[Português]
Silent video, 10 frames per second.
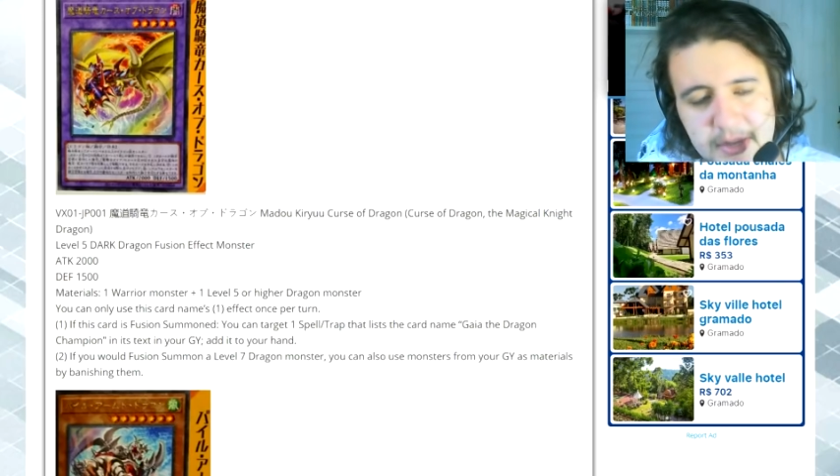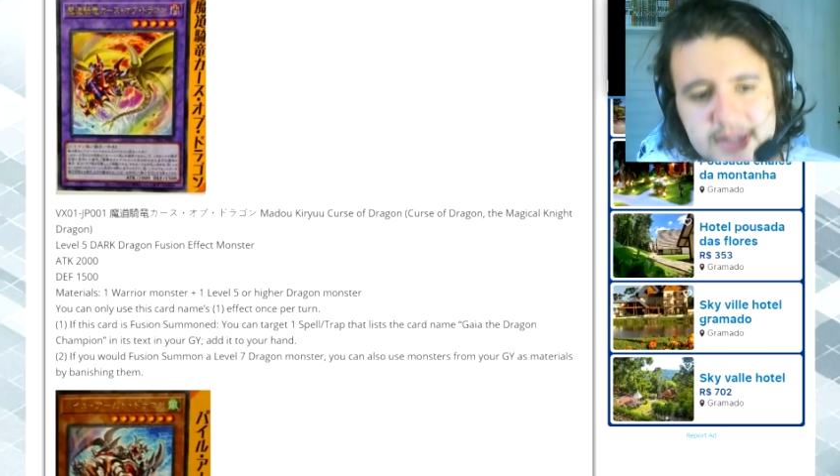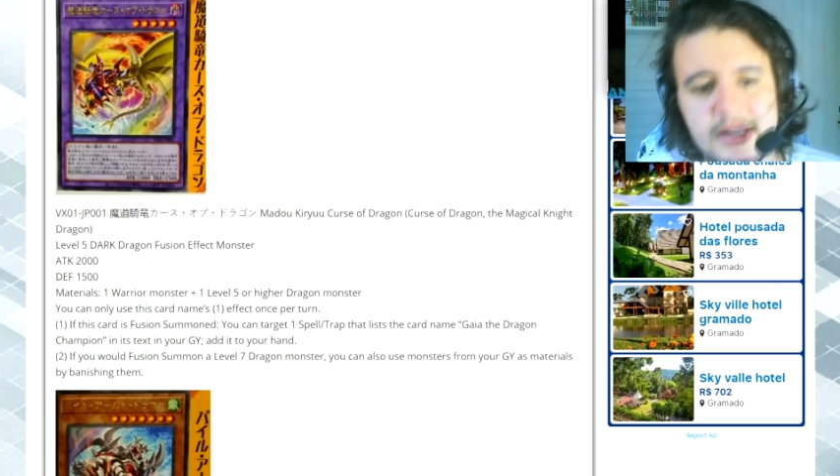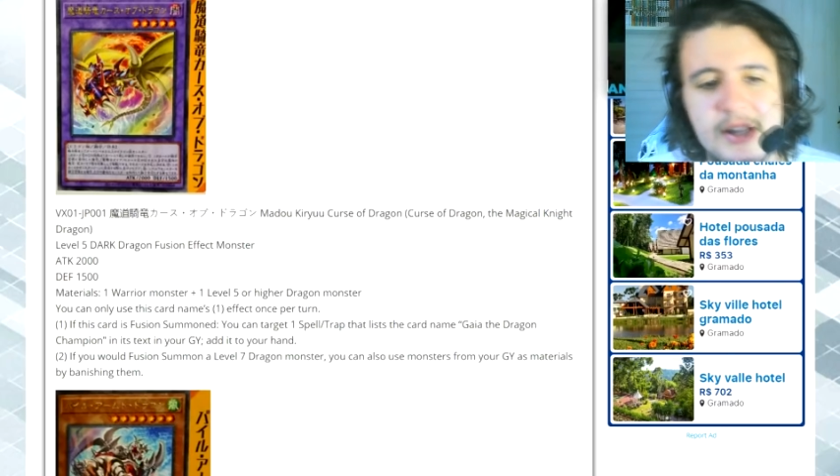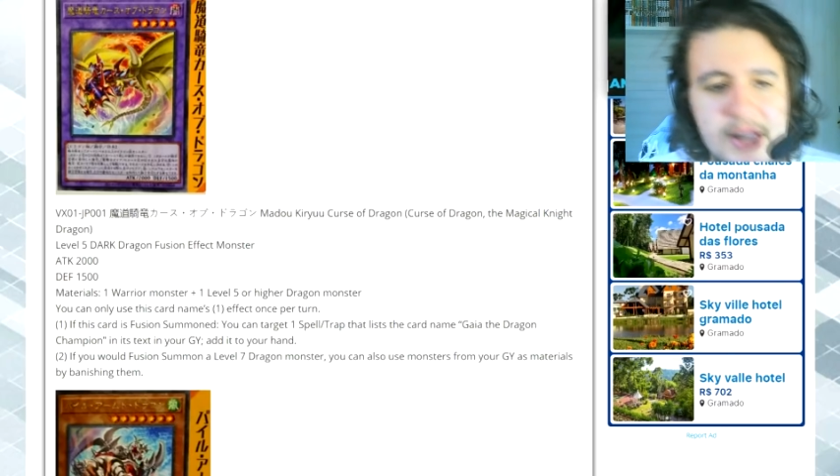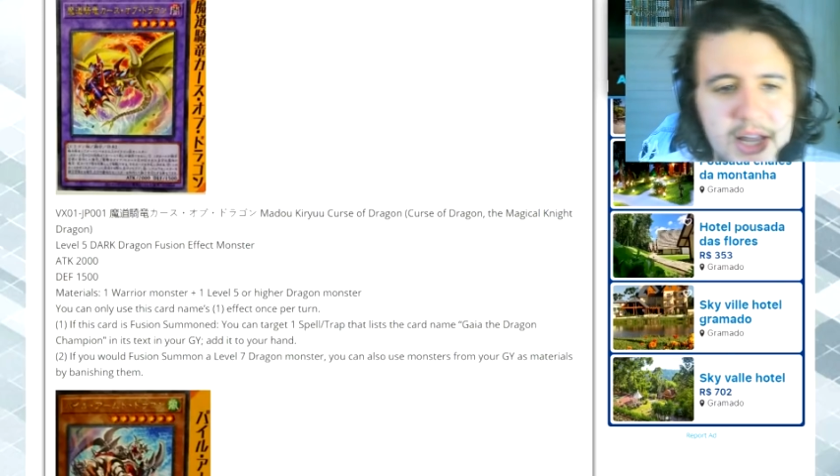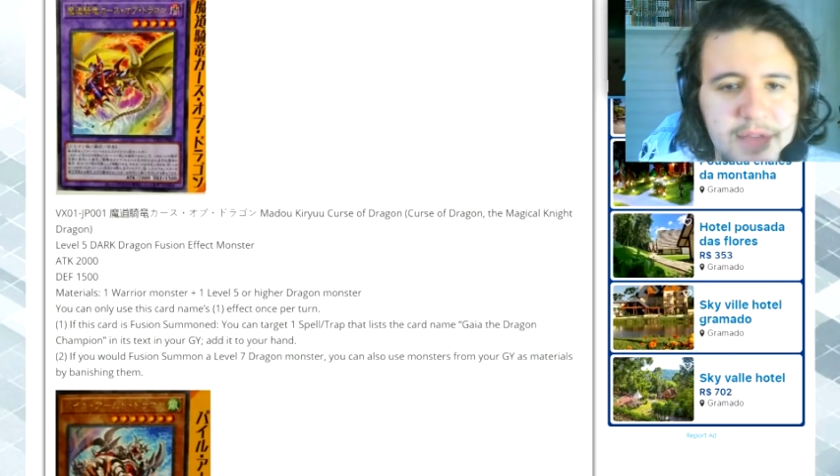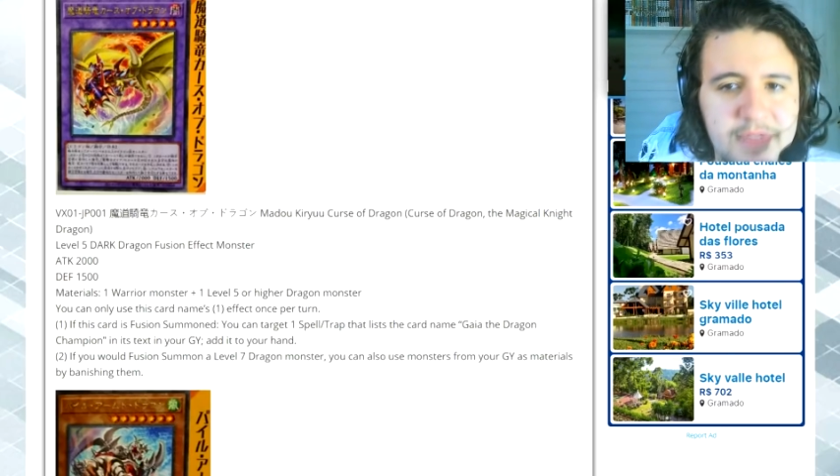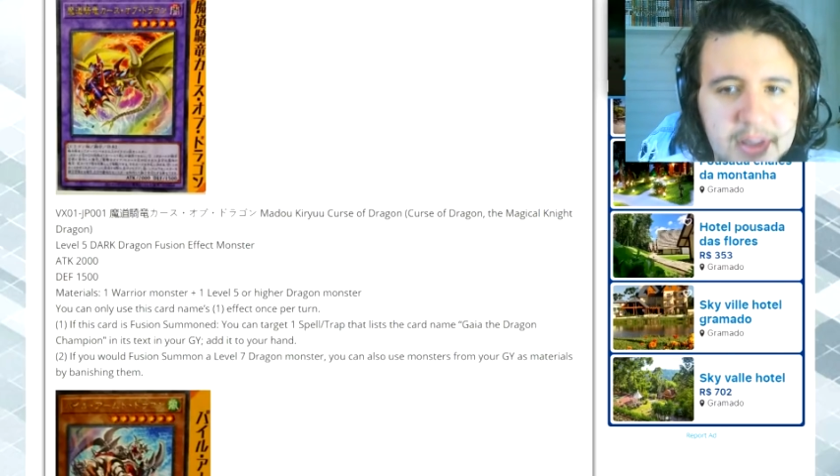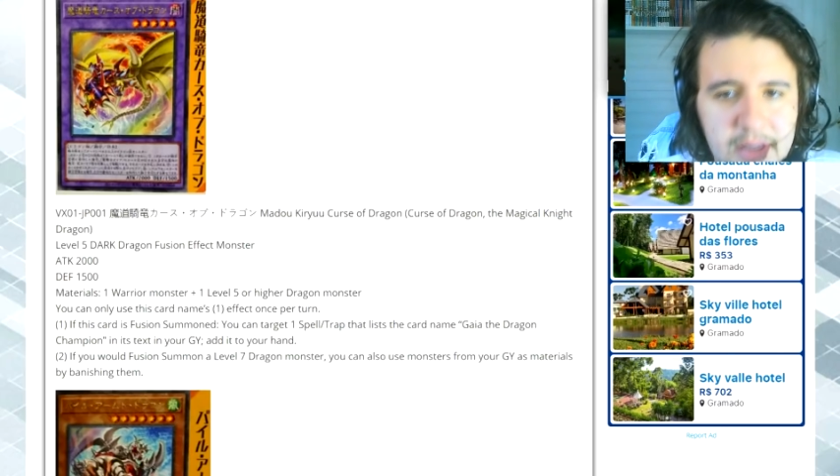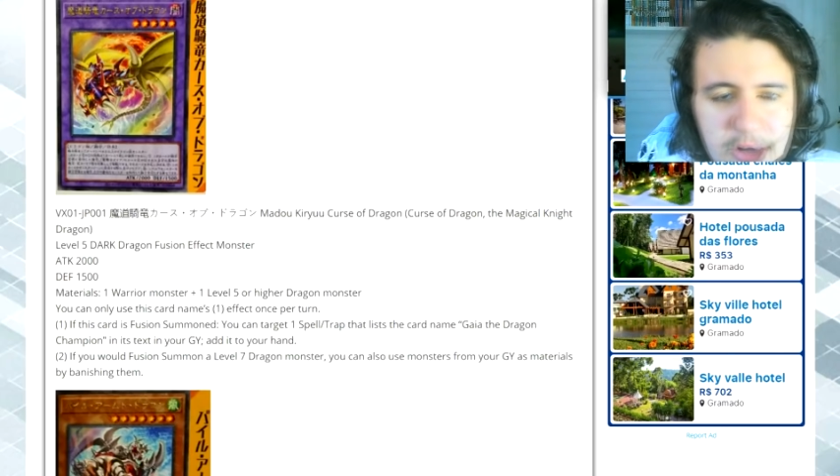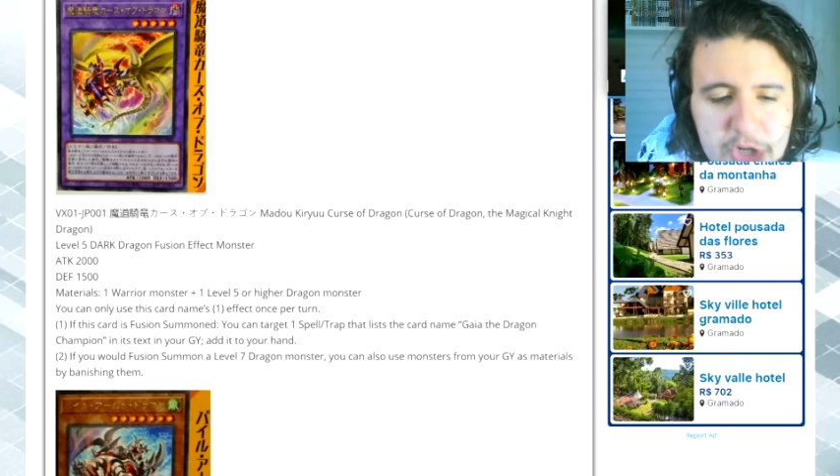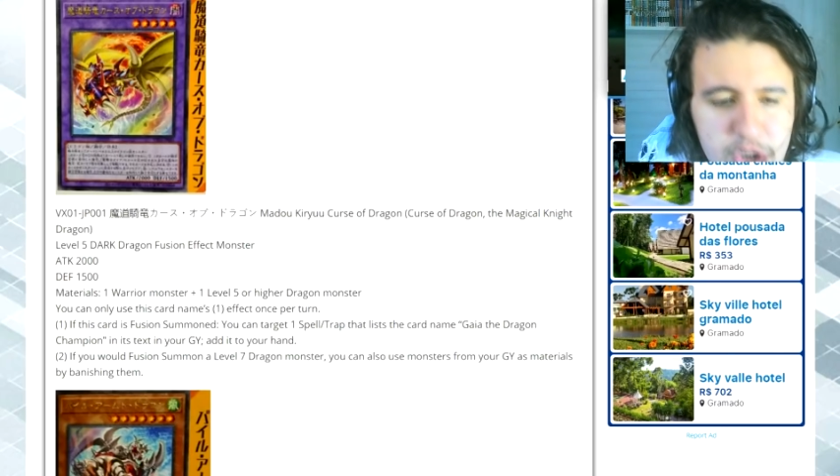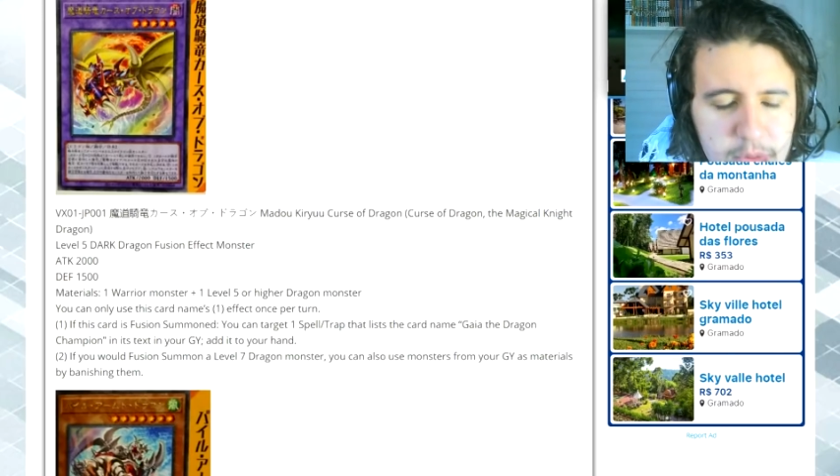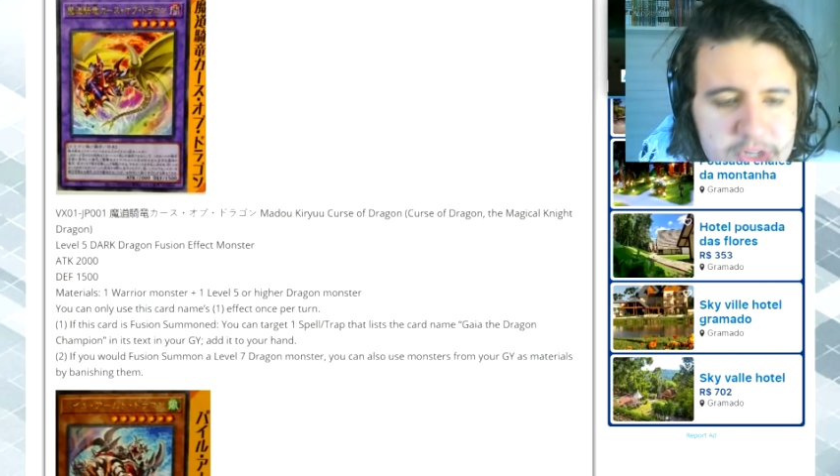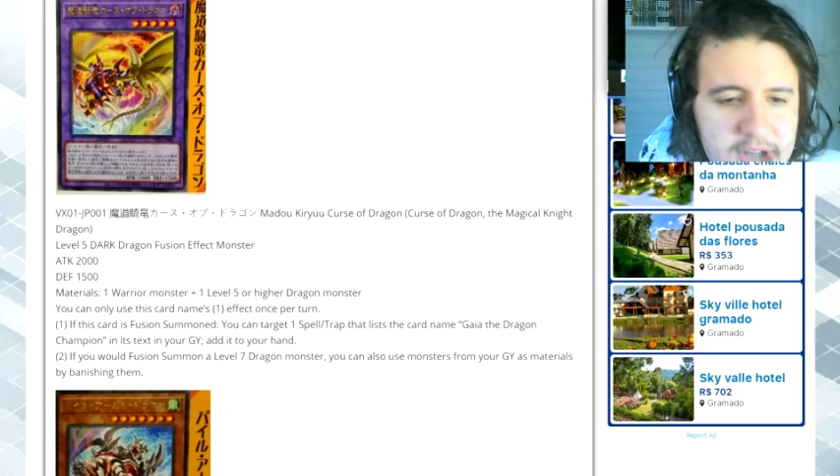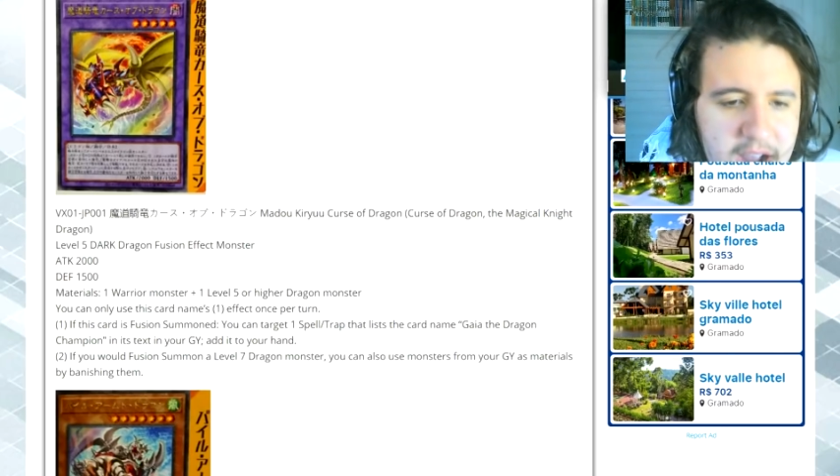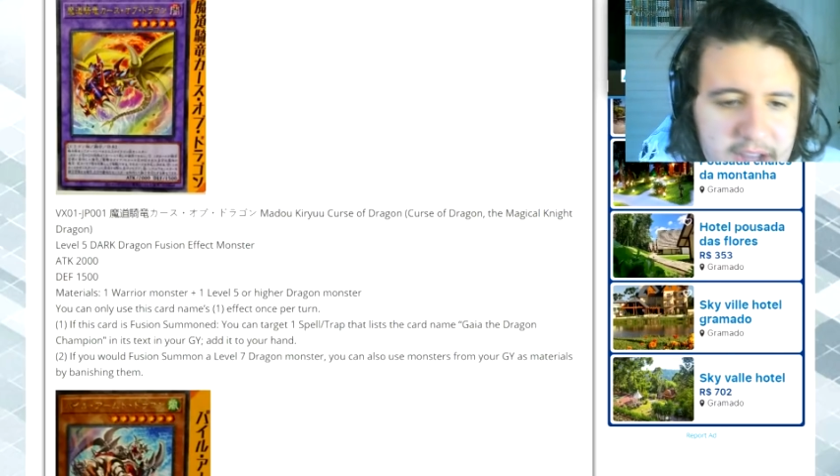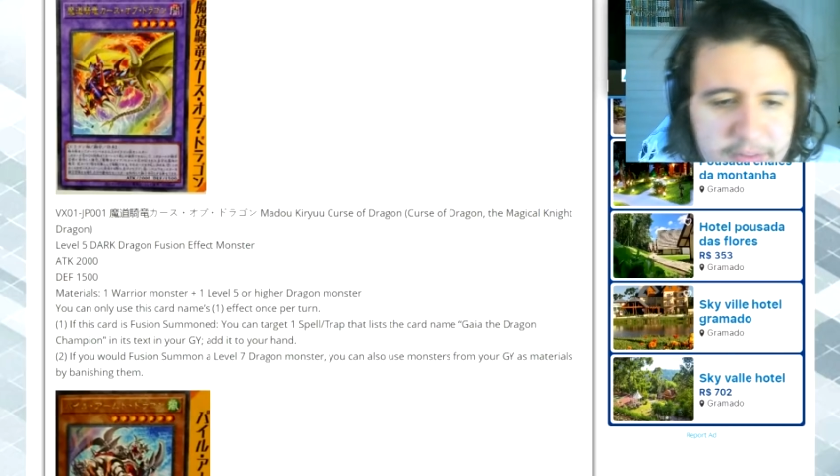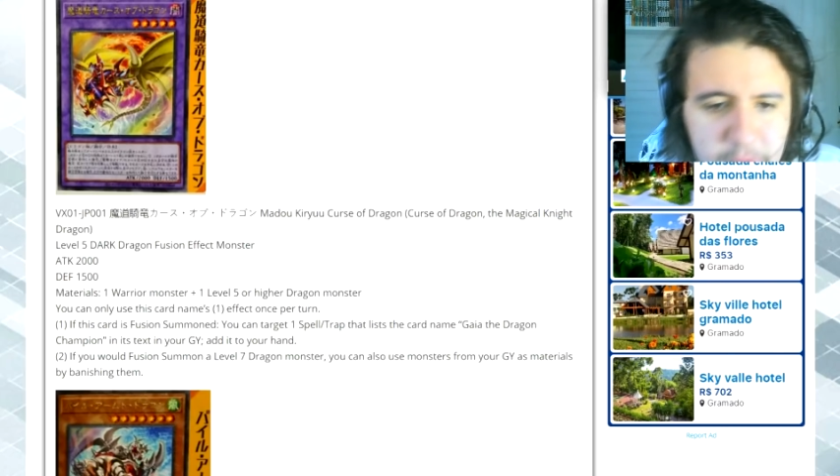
Mas, enfim, eu que jogo de Gaia